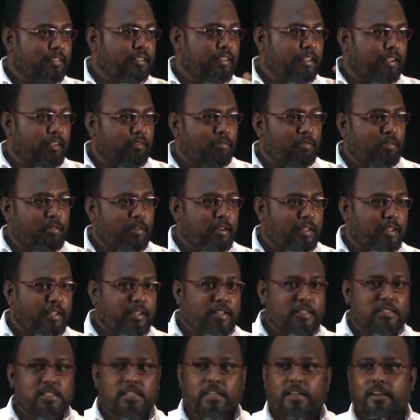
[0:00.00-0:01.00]
தேவனுடைய
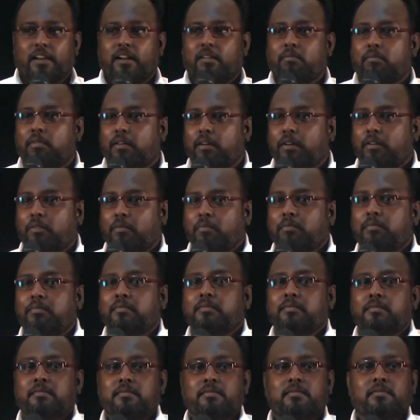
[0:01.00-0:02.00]
செயல்பாடும்
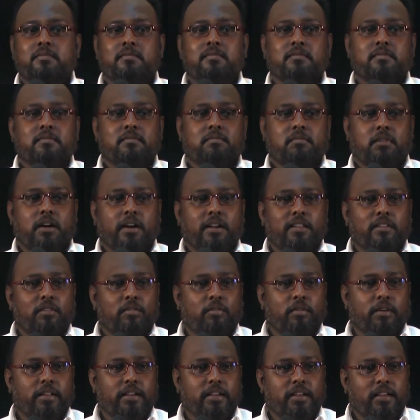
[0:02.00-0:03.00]

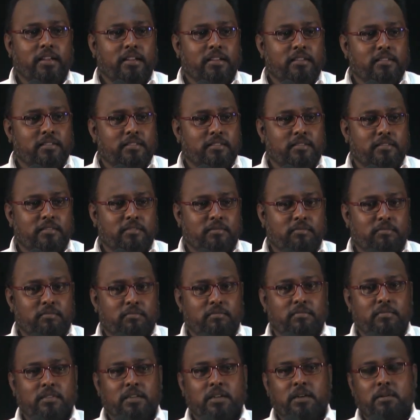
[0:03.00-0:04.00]
மனிதனுடைய
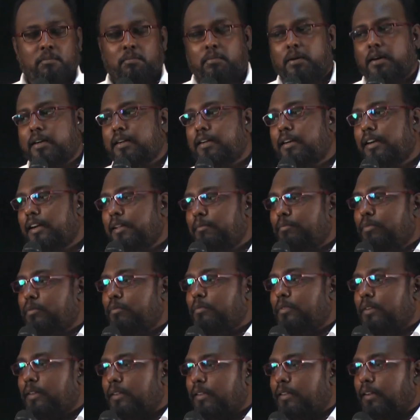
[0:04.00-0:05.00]

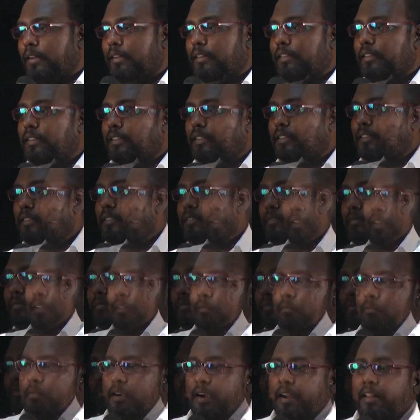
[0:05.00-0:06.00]
பங்களிப்பும் இருக்கிறது
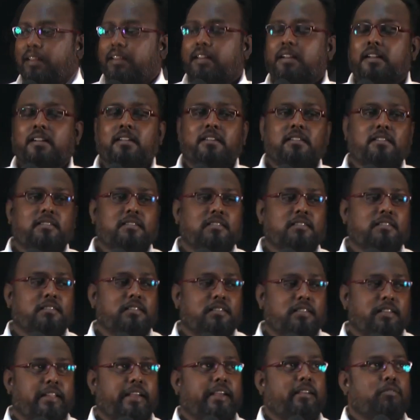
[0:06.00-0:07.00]
மனிதன்
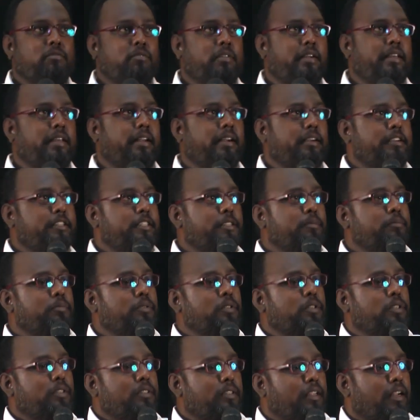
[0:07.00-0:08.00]
தேவனுடைய
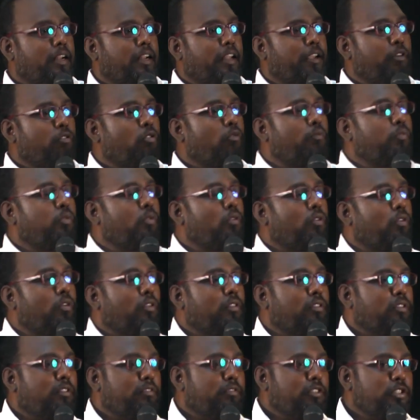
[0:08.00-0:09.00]
ரட்சிப்புக்கு தன்னை ஒப்பு
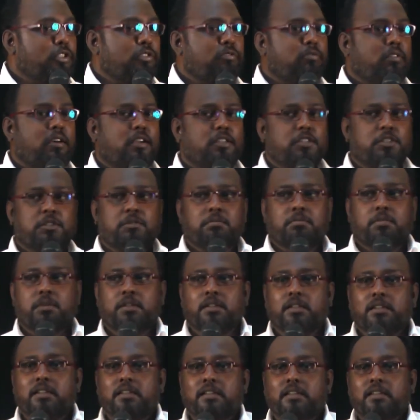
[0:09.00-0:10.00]
கொடுத்து
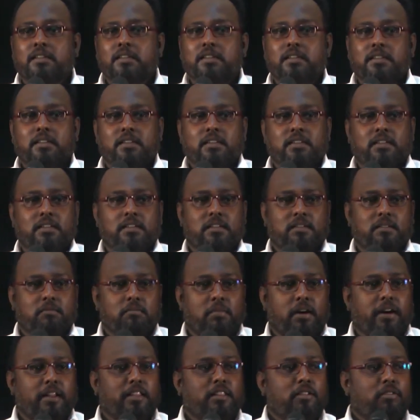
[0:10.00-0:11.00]
விசுவாசிப்பது
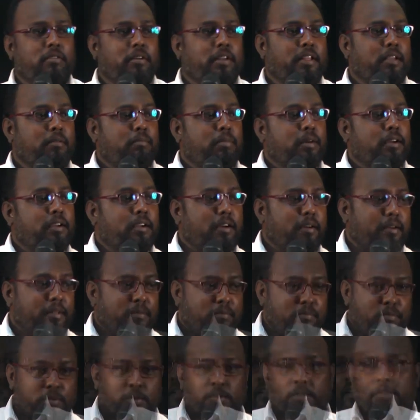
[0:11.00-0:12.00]
மனிதனுடைய
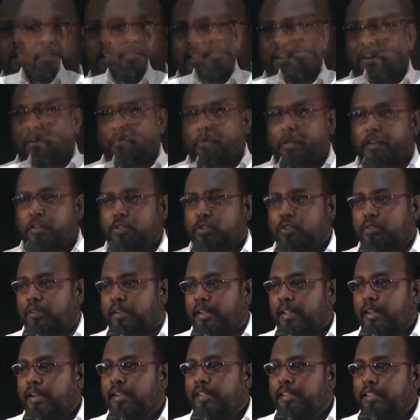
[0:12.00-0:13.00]
பங்களிப்பு அப்படின்னு
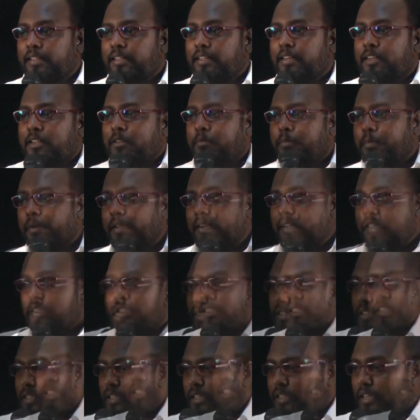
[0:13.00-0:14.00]
சொன்னார் இதற்கு பேர்
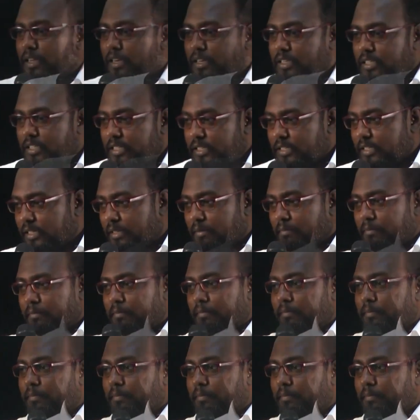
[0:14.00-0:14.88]
சினர்ஜிசம்